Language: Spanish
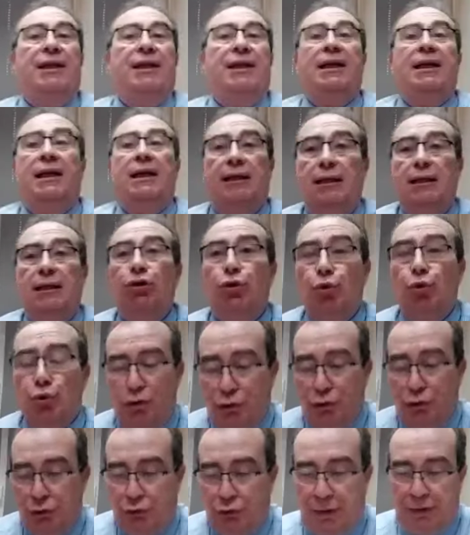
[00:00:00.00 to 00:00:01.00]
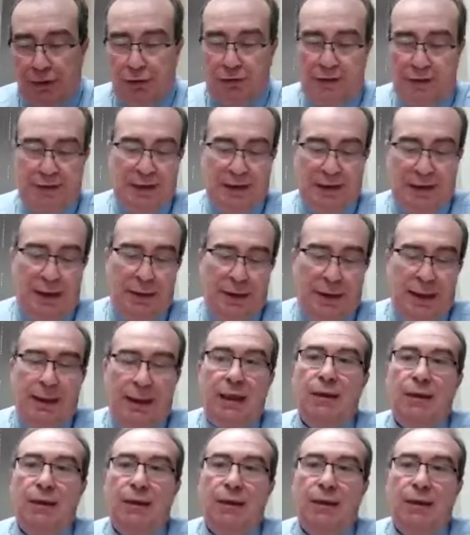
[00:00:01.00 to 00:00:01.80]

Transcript: el punto curso es cuando se extraban,